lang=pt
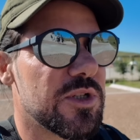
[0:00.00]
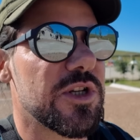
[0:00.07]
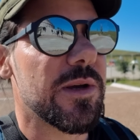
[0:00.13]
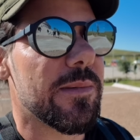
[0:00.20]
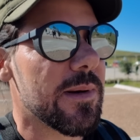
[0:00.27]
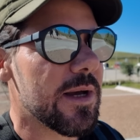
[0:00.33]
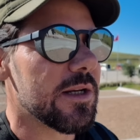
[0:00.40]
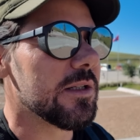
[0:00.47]

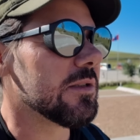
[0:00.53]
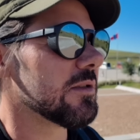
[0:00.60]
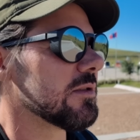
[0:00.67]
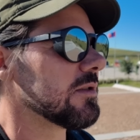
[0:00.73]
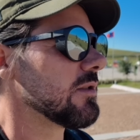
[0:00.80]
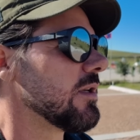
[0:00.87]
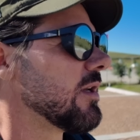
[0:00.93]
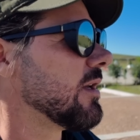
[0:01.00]

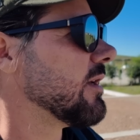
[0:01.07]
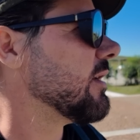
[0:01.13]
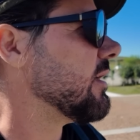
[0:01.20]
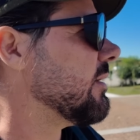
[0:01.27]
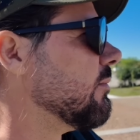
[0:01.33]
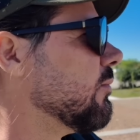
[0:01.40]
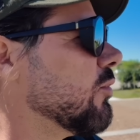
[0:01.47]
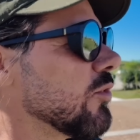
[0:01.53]
cabanas
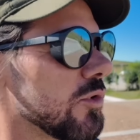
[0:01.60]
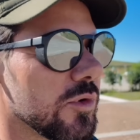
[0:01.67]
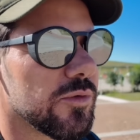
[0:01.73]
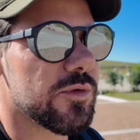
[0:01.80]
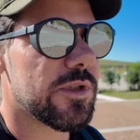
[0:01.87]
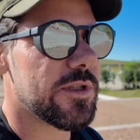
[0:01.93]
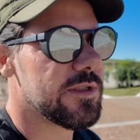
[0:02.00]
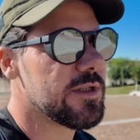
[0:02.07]
e
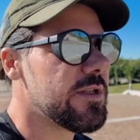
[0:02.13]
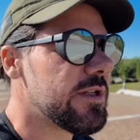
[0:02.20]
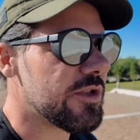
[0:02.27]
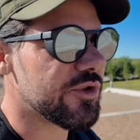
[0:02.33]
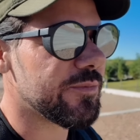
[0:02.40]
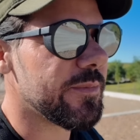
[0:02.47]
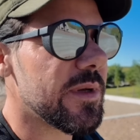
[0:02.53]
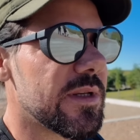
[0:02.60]
mudam de 3 em
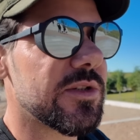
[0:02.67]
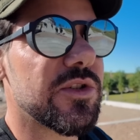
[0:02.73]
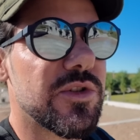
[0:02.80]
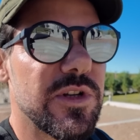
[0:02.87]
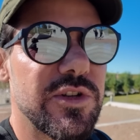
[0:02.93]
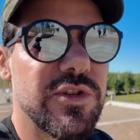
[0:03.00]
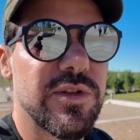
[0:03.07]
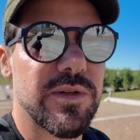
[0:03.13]
3
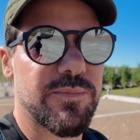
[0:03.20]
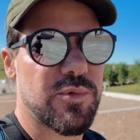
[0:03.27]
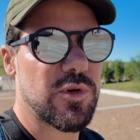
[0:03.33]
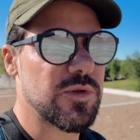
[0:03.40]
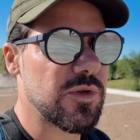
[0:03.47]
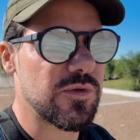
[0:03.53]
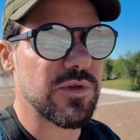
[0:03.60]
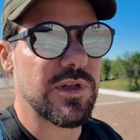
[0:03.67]
meses, acho que por
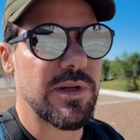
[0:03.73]
causa dos